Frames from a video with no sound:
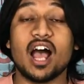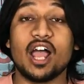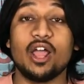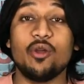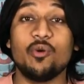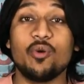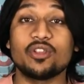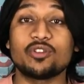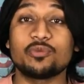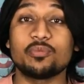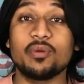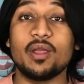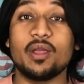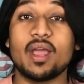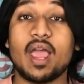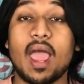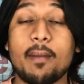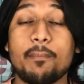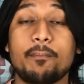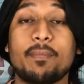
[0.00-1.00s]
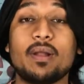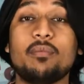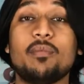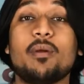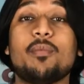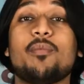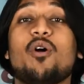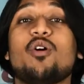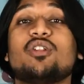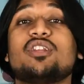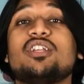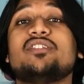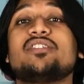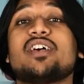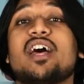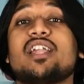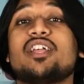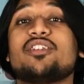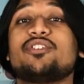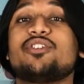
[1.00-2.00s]
आईओएस में एप्पल में बहुत ही
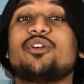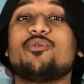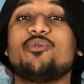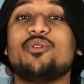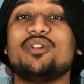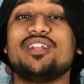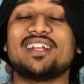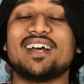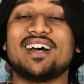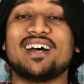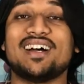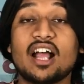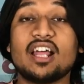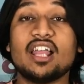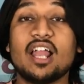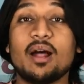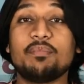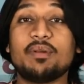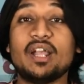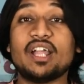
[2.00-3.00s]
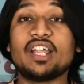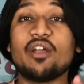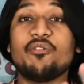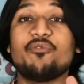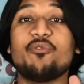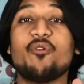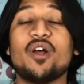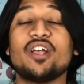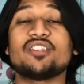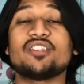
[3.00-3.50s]
ज़्यादा ज़रूरी था अगला अपडेट है वो